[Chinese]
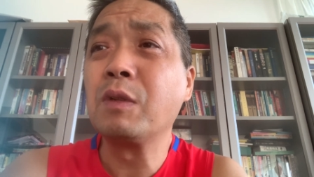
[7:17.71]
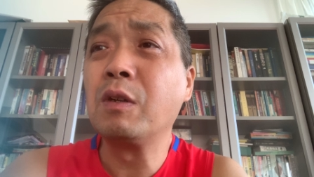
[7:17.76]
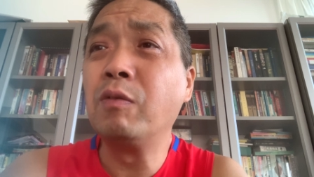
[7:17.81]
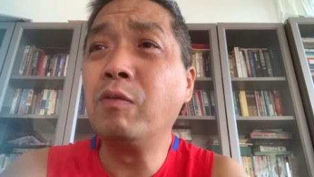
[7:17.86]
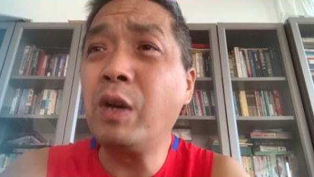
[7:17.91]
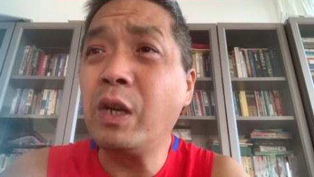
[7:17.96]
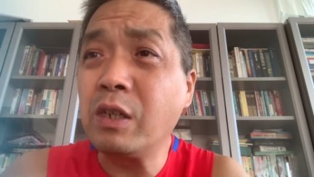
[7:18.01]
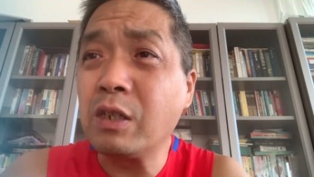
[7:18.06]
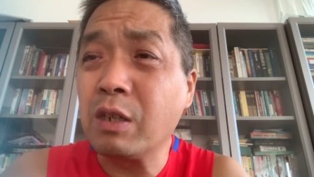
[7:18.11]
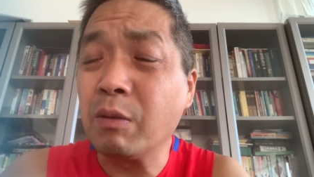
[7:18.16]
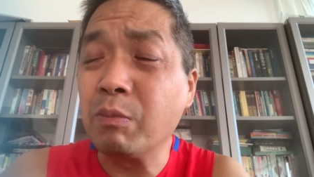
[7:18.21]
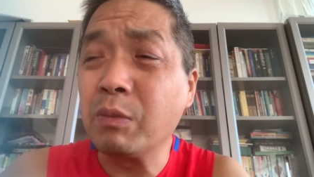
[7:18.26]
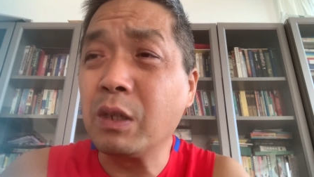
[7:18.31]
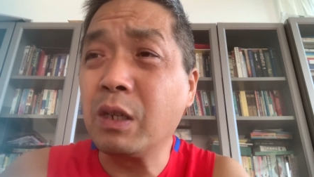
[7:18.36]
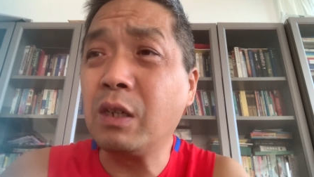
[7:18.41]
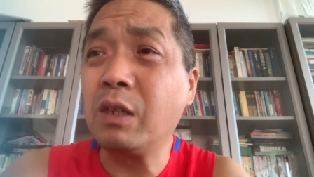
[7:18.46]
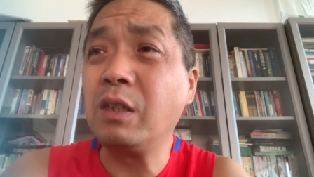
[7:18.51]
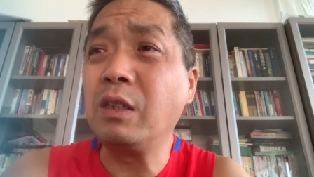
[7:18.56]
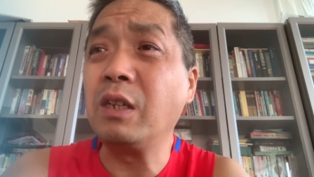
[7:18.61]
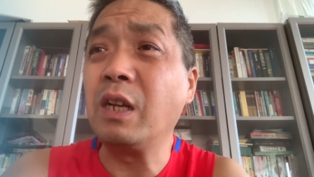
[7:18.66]
为什么
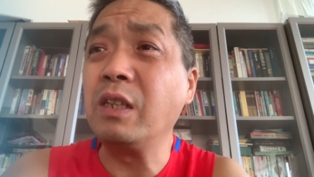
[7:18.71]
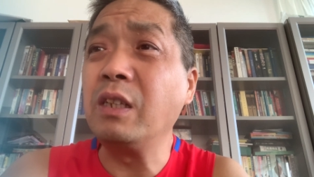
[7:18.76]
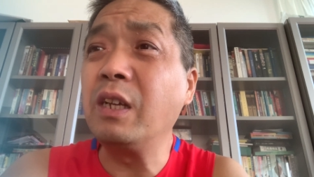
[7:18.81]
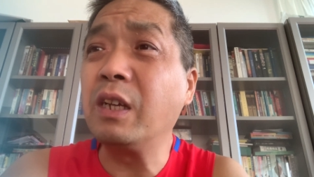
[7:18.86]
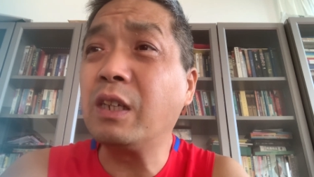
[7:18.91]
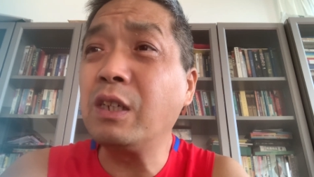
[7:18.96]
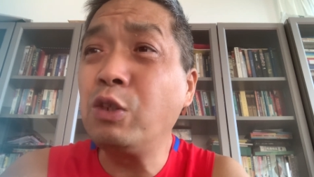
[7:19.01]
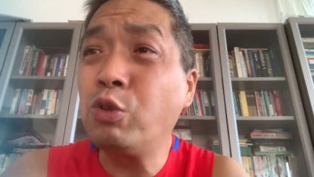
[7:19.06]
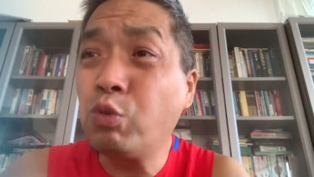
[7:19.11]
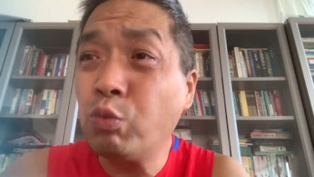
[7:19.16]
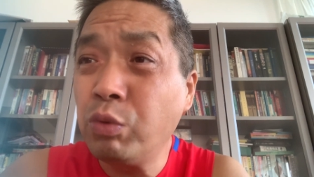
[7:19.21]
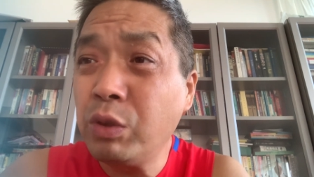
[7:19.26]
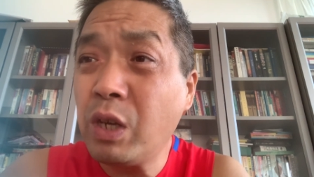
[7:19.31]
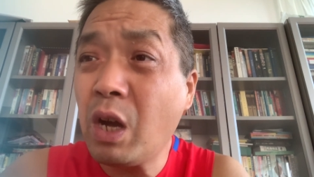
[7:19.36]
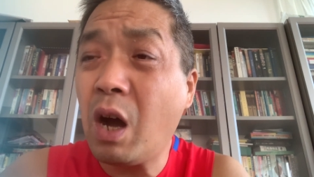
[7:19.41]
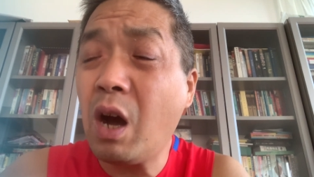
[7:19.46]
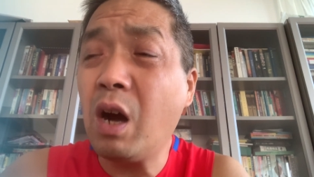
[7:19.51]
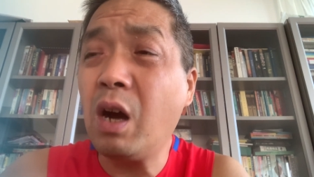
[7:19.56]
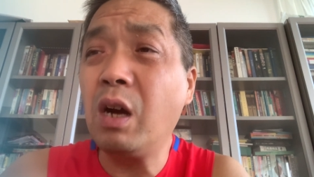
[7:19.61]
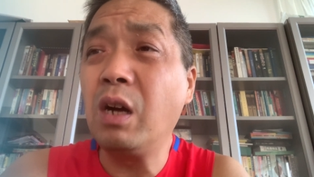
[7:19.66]
呢？人家跟中
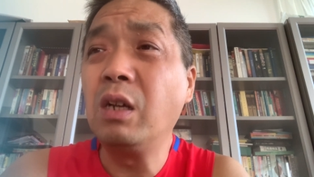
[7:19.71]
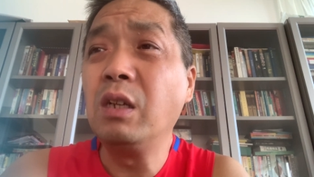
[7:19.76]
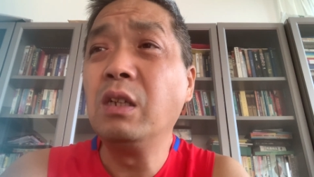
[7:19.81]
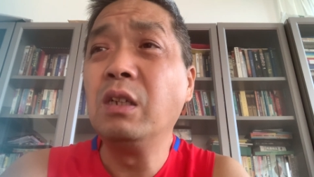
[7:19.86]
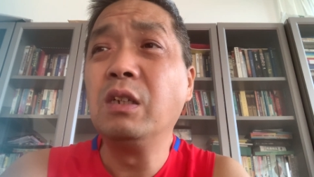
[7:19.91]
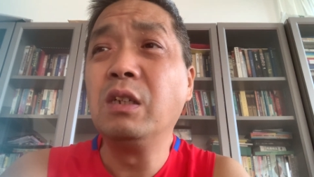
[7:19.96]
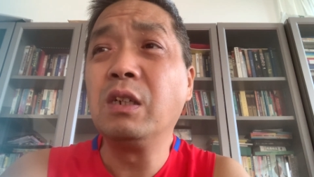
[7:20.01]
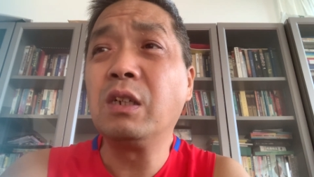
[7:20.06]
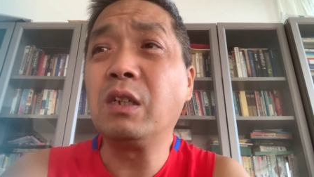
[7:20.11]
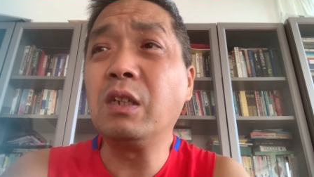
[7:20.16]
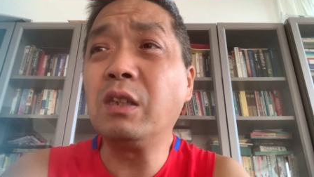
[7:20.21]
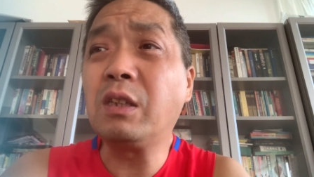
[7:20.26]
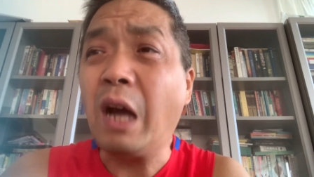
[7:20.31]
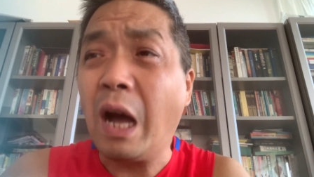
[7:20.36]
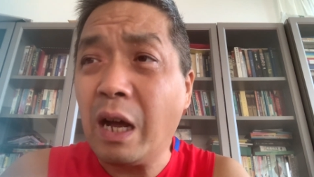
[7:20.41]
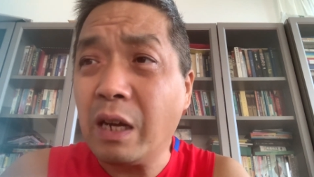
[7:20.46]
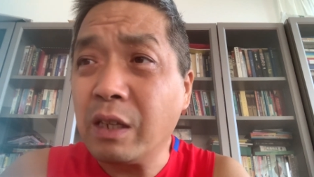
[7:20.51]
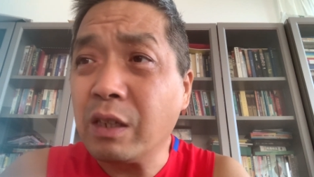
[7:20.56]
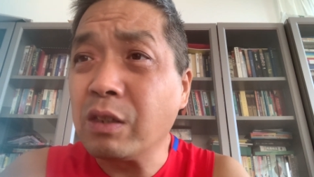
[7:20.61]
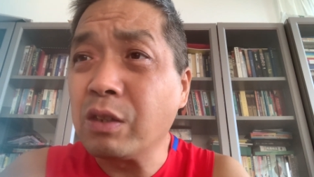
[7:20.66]
央、跟
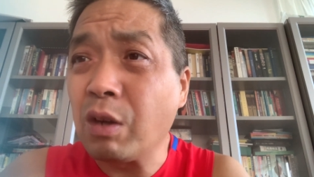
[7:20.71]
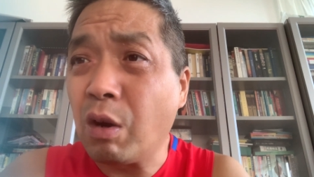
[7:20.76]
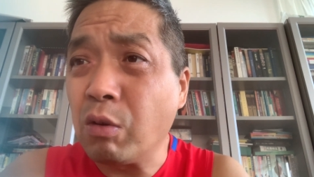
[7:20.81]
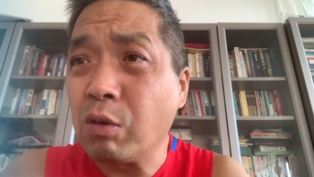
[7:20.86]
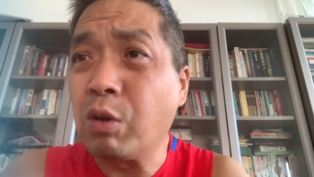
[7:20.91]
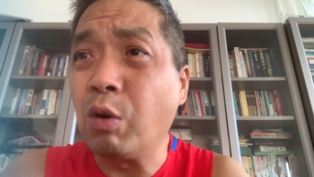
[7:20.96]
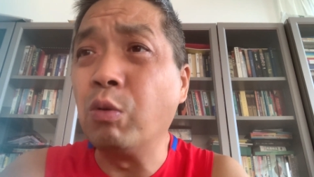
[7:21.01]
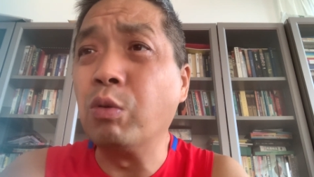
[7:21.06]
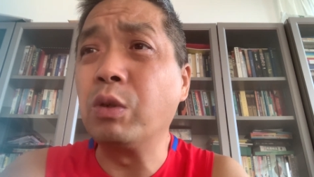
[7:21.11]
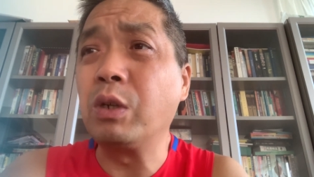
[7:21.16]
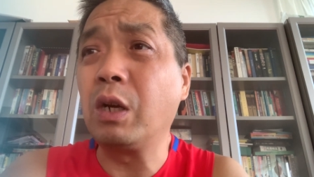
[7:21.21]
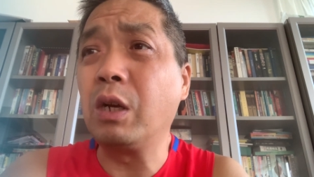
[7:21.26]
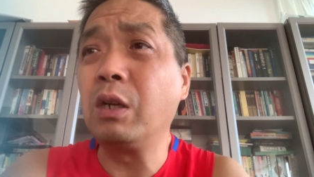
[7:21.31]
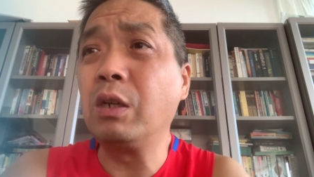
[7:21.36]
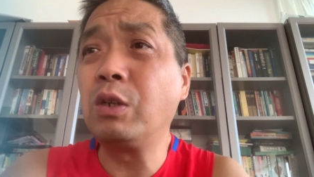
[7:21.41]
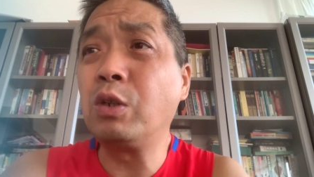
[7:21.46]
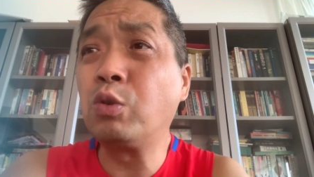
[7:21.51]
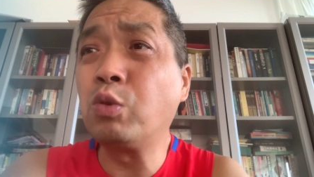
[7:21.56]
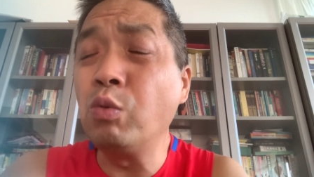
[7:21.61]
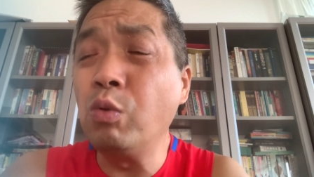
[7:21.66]
大领导勾着。
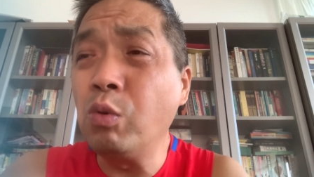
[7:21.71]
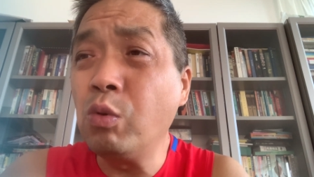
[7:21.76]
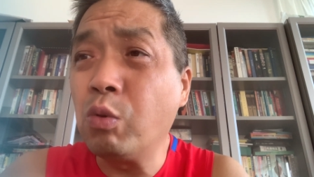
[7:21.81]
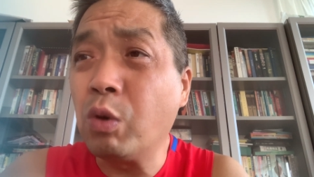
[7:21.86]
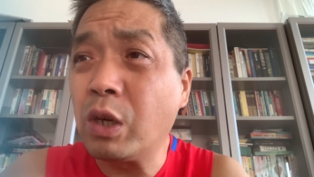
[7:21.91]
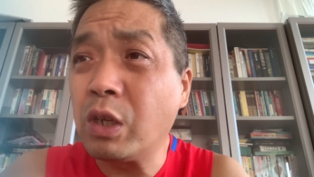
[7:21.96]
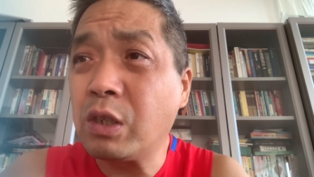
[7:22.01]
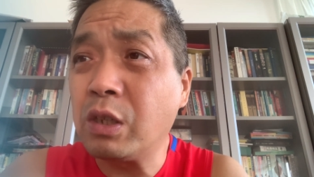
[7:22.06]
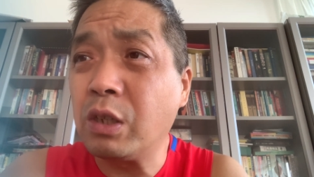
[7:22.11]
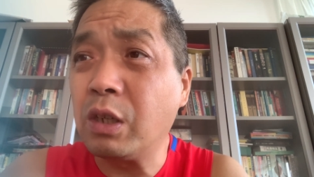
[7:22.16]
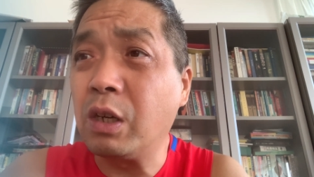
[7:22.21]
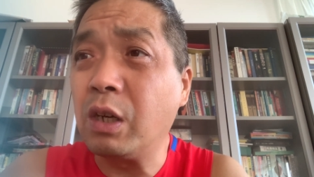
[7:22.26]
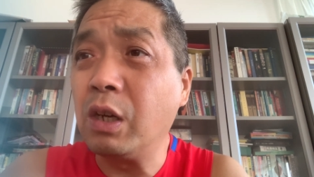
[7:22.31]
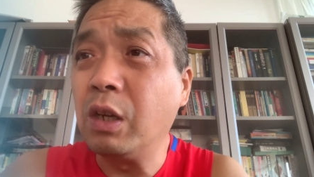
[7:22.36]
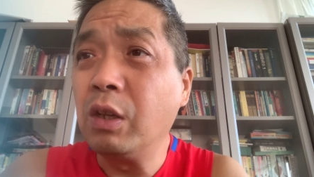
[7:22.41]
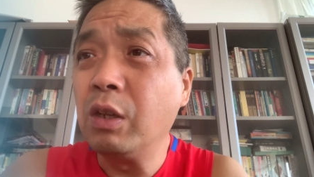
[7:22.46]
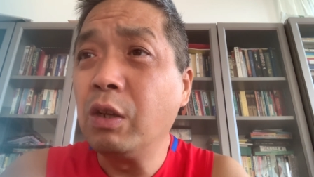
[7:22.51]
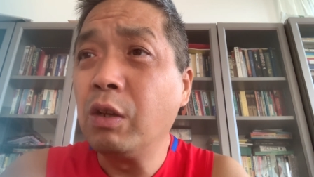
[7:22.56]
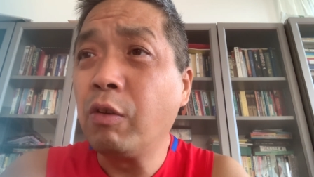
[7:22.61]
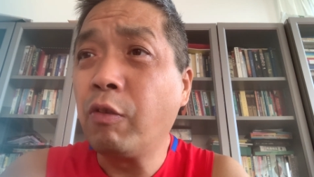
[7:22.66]
中国是
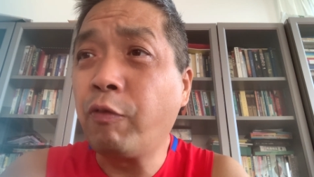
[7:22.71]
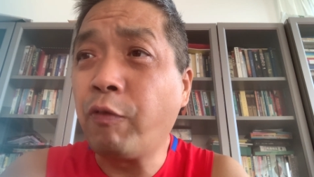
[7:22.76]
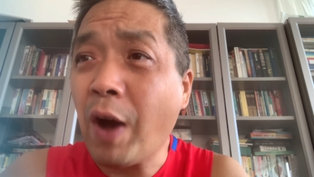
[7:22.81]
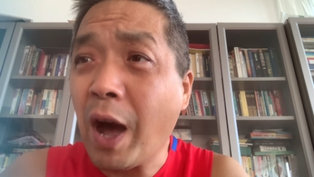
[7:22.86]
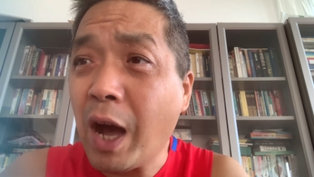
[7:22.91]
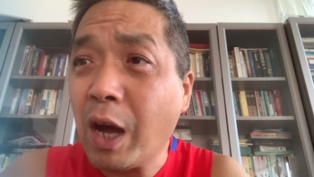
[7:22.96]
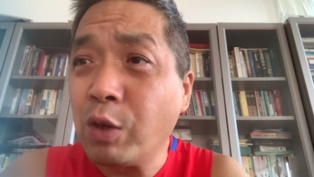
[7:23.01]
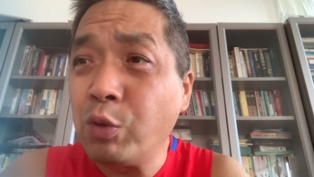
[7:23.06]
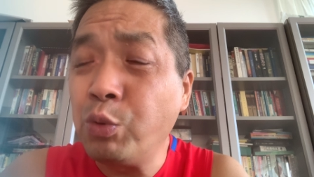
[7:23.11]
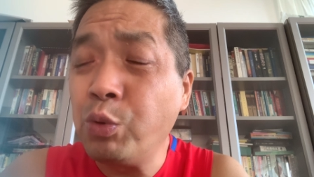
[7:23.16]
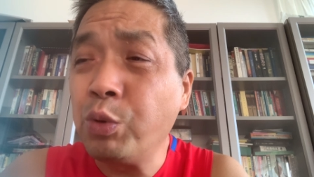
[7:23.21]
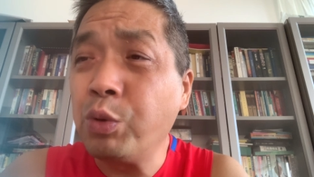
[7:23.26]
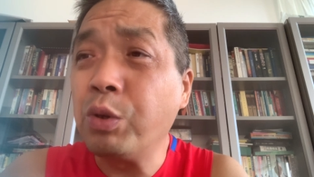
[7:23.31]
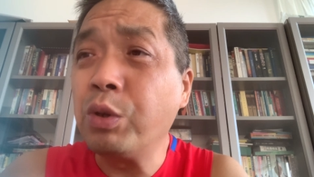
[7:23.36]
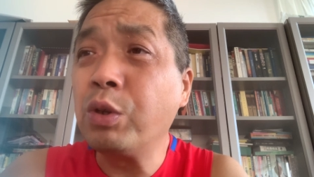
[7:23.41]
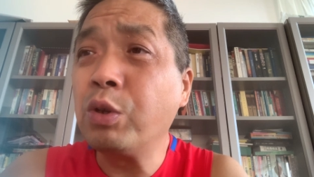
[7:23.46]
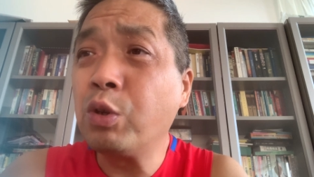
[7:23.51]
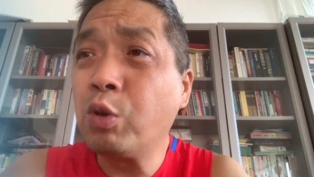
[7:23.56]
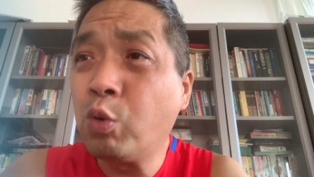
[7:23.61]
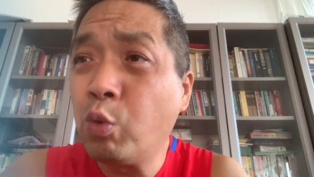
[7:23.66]
法
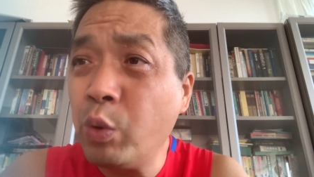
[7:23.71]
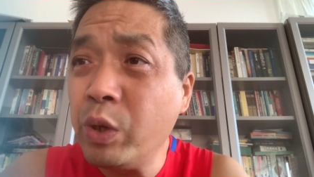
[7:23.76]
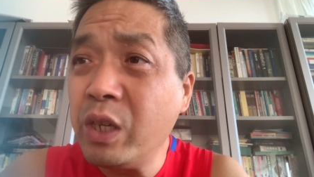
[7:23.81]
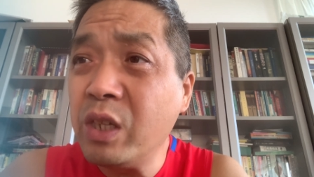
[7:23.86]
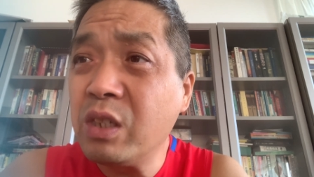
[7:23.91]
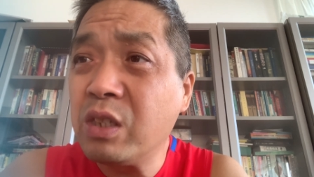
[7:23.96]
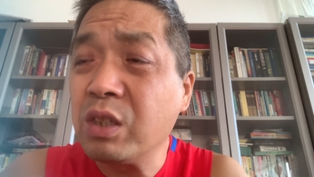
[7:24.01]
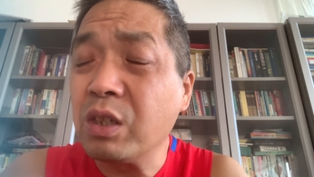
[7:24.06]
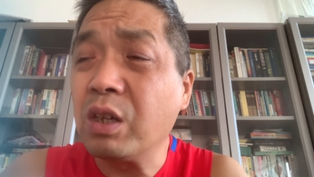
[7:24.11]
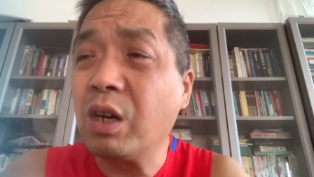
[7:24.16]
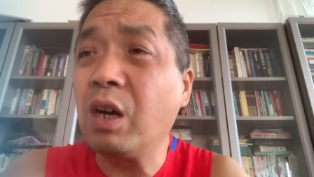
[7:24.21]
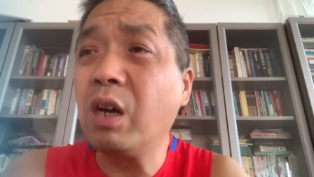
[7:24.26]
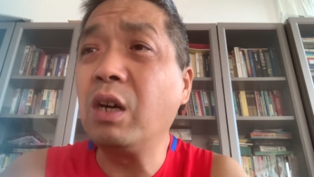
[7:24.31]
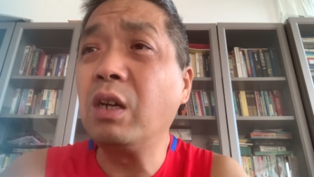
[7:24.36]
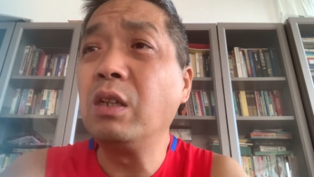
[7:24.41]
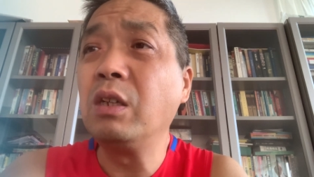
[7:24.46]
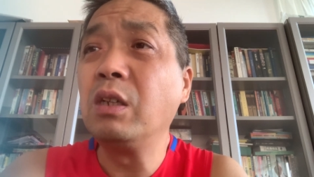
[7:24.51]
律规则